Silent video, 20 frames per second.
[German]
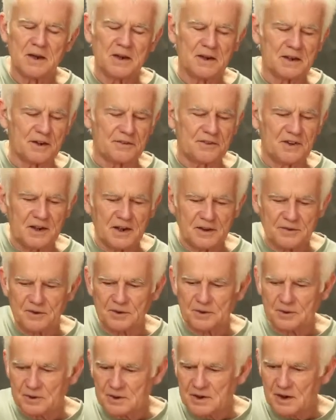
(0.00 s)
Das sind also
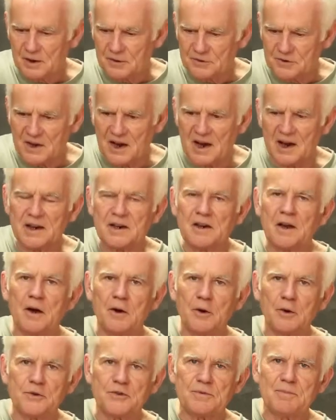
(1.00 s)
durchaus
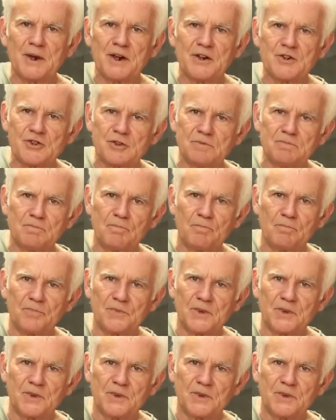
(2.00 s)
Reihenhausmenschen,